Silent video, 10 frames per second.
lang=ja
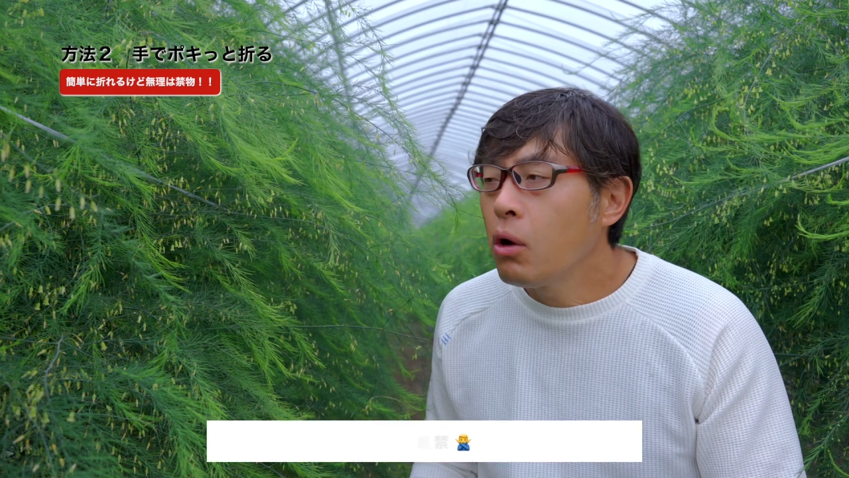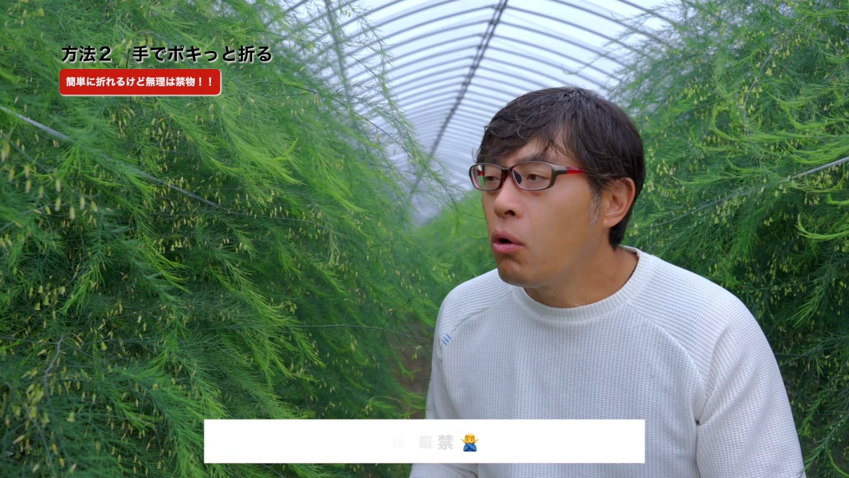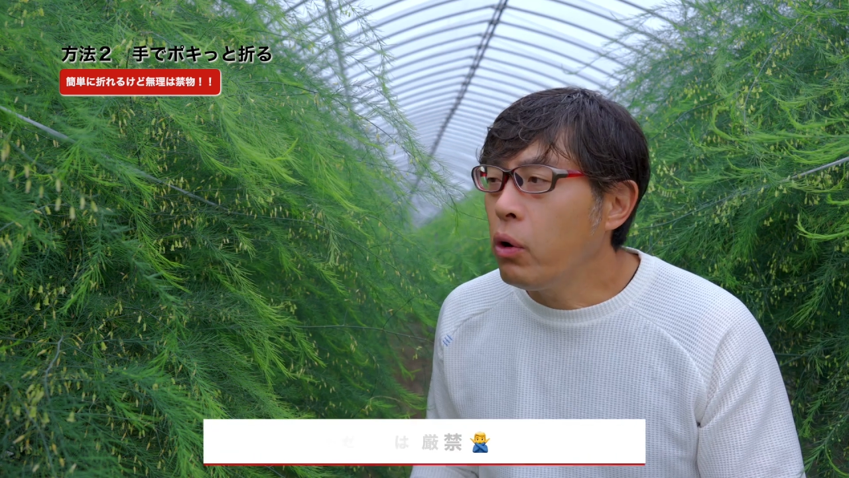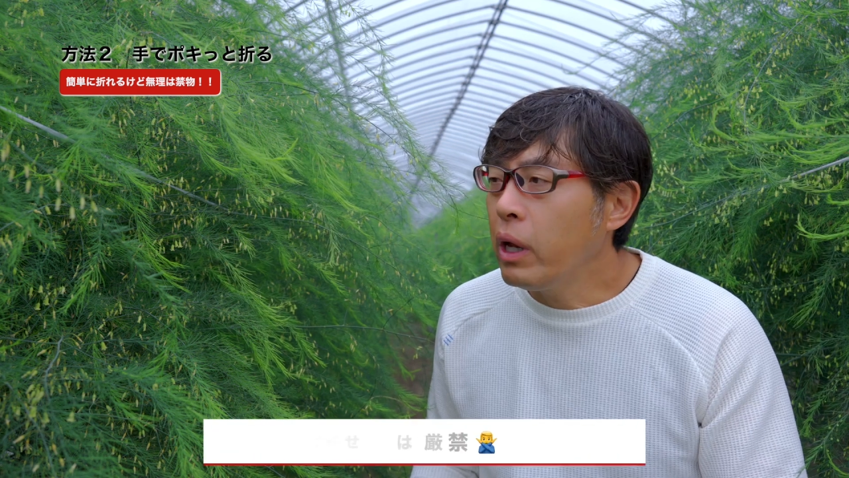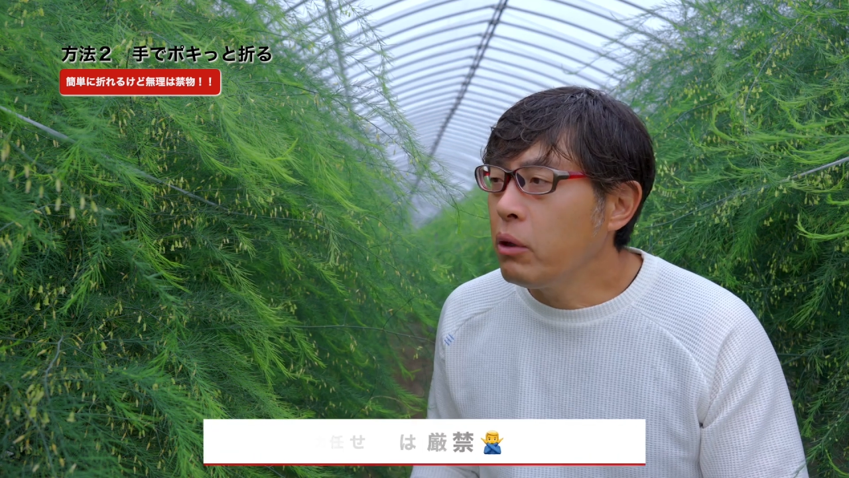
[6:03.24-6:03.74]

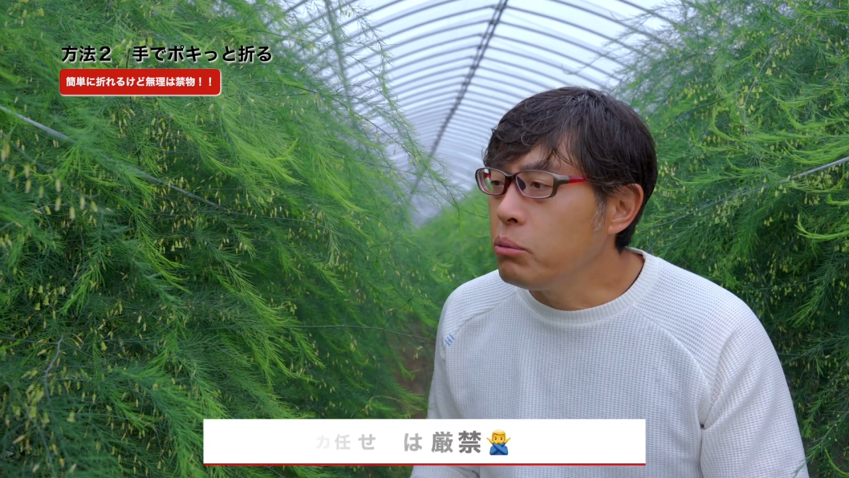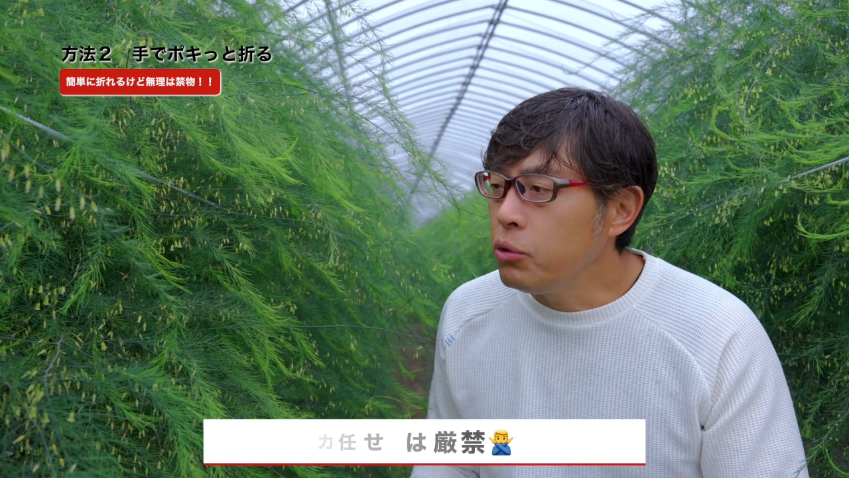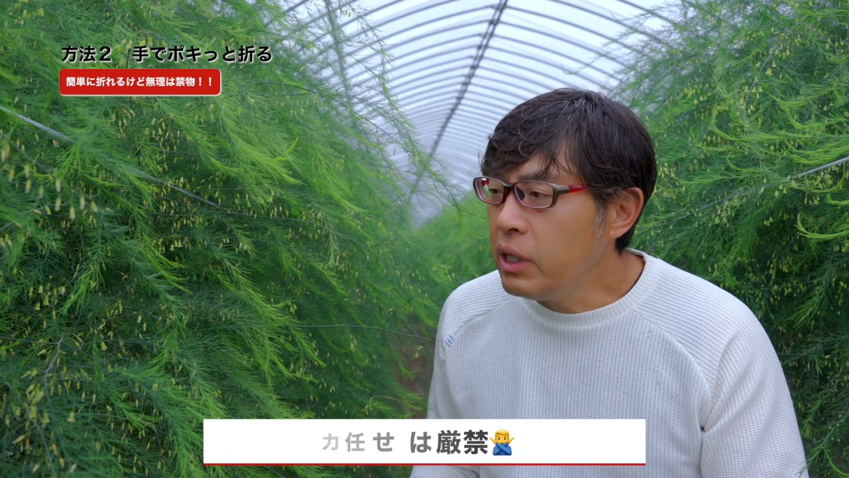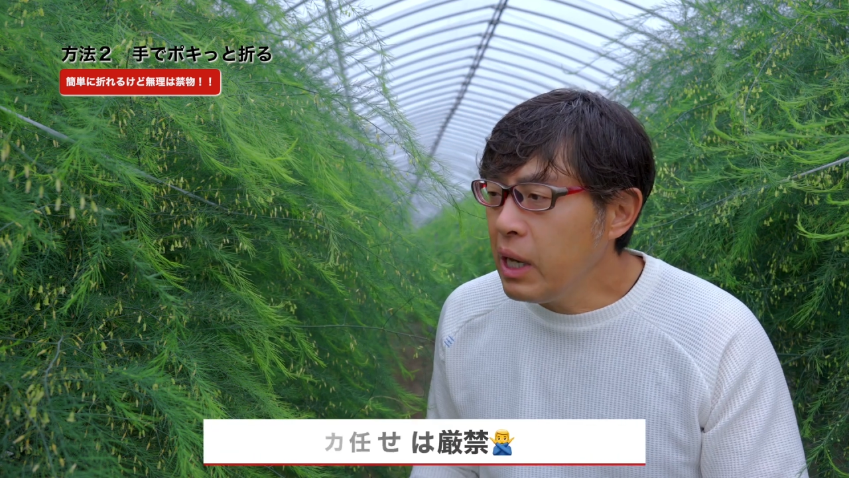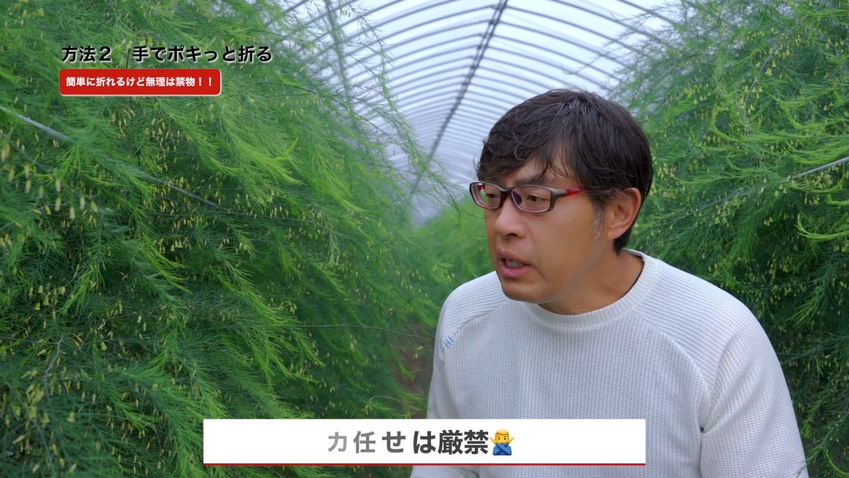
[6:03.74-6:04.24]
これあの
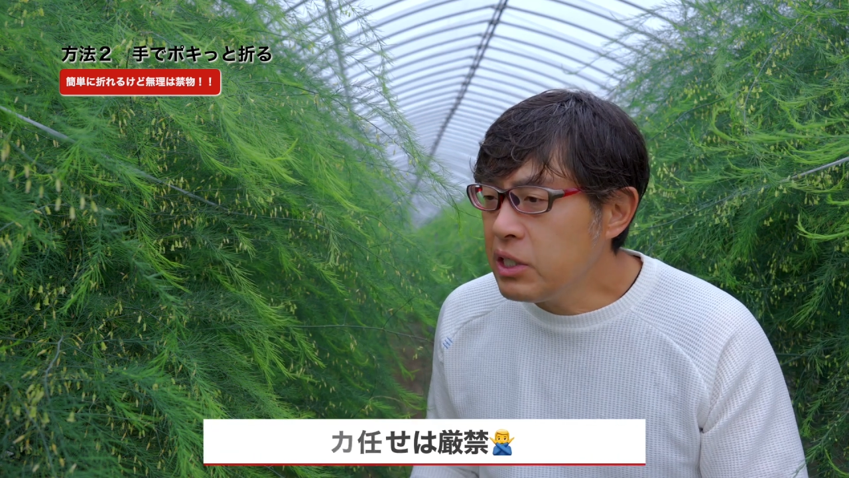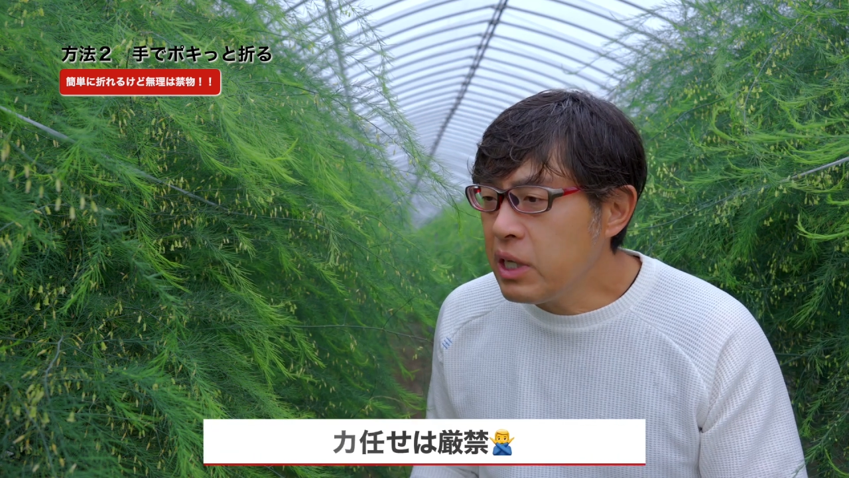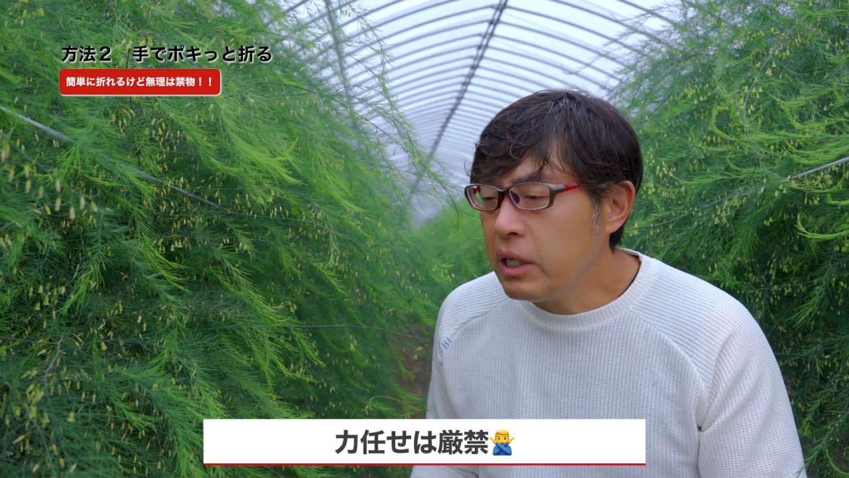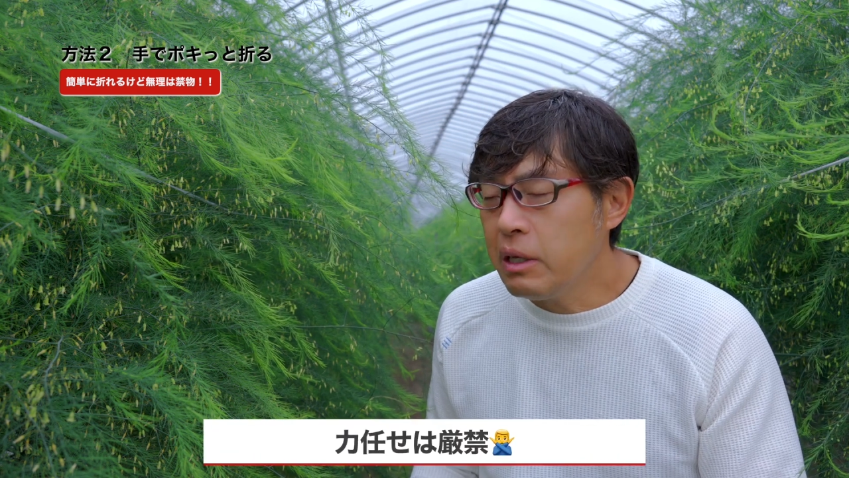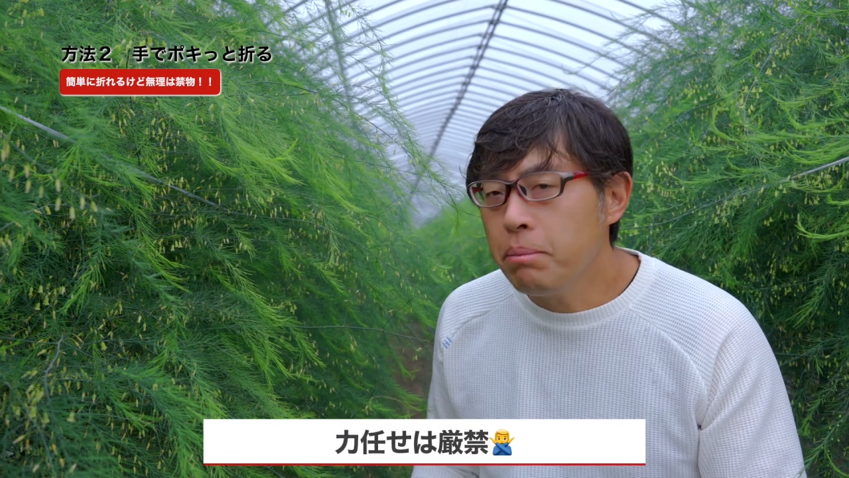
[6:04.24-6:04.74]
無理やり
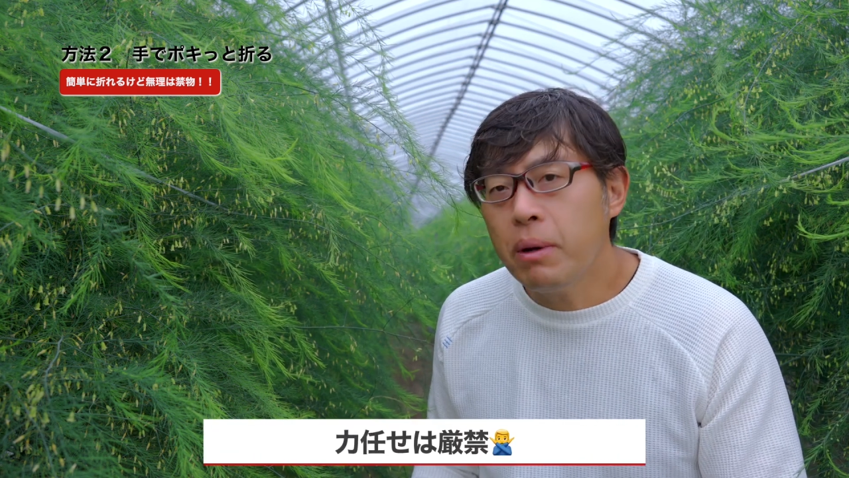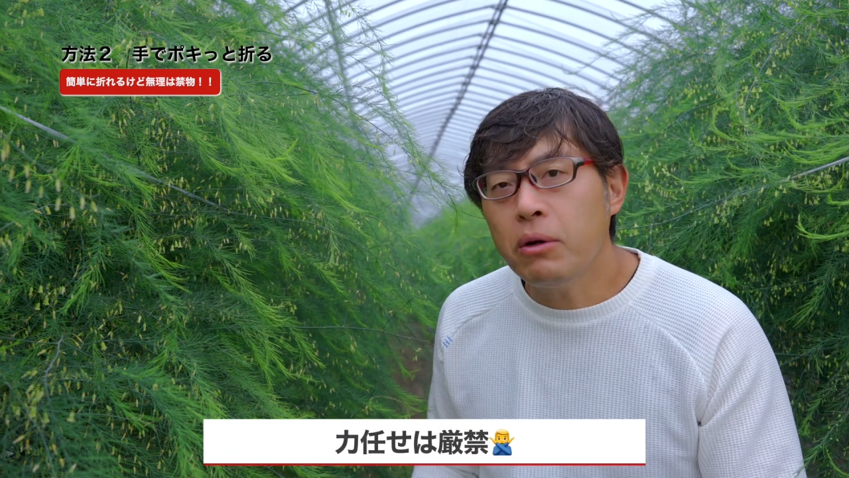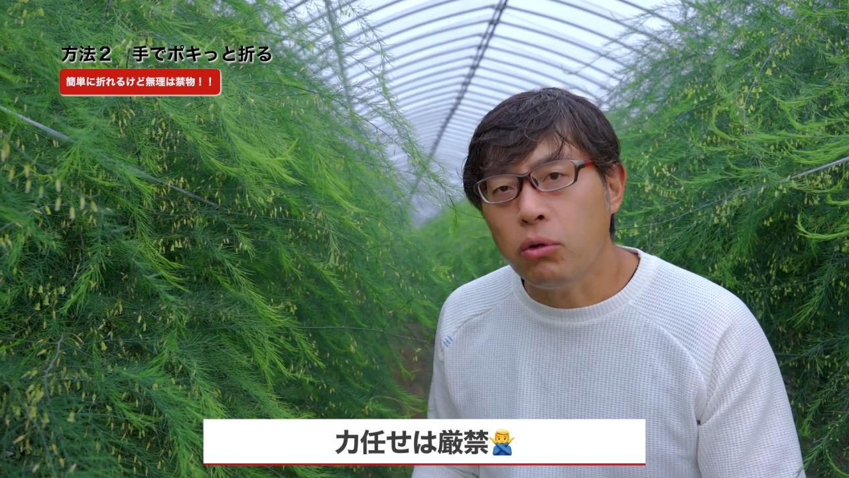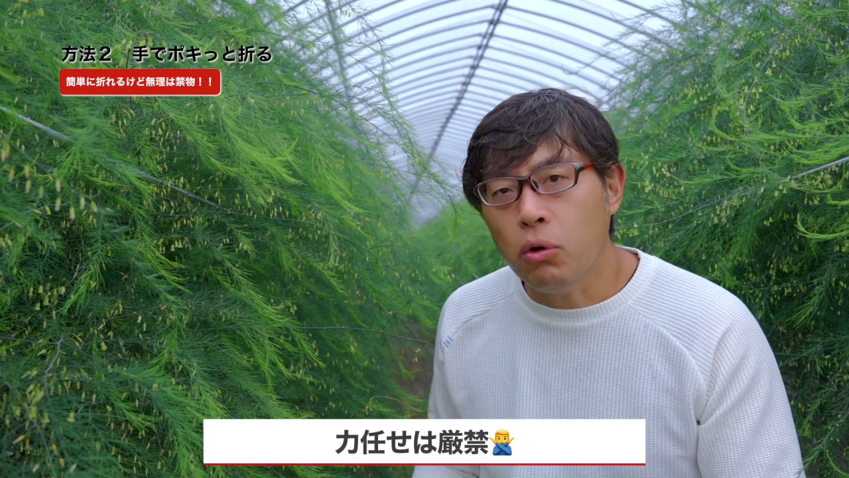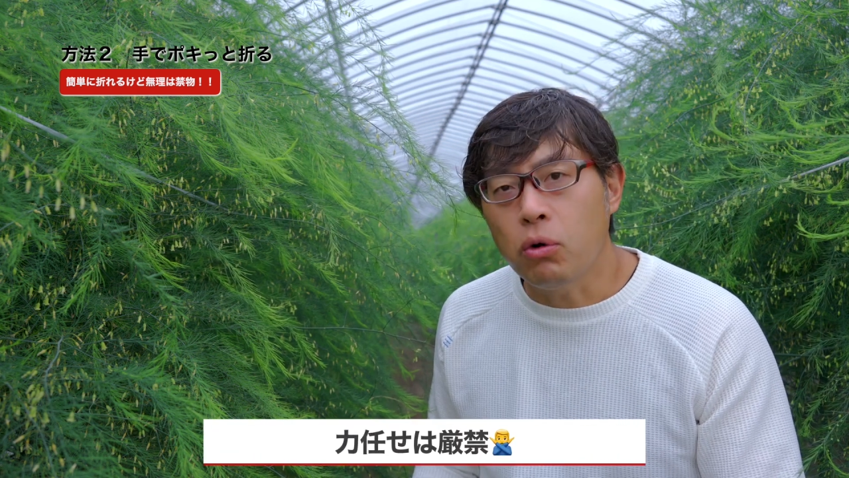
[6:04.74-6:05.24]
下に引っ張
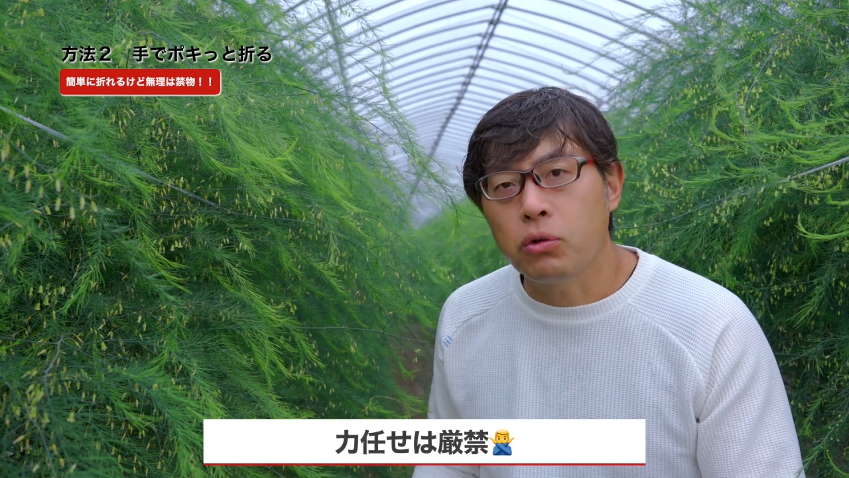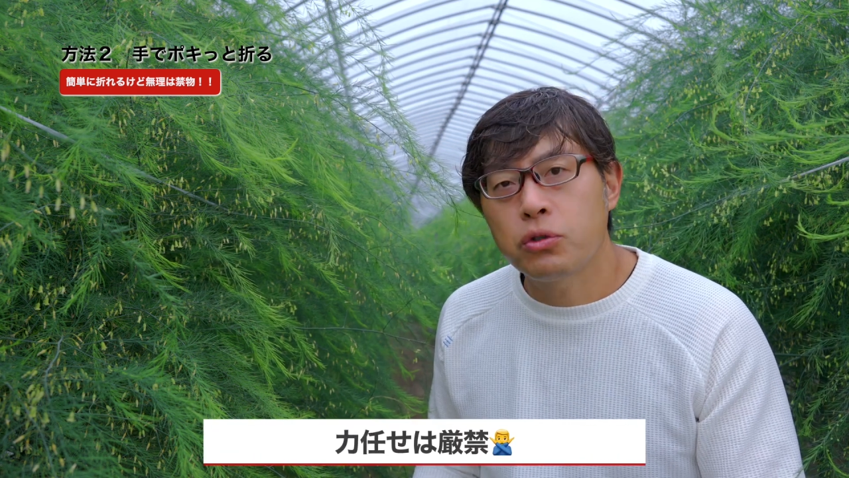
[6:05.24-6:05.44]
ると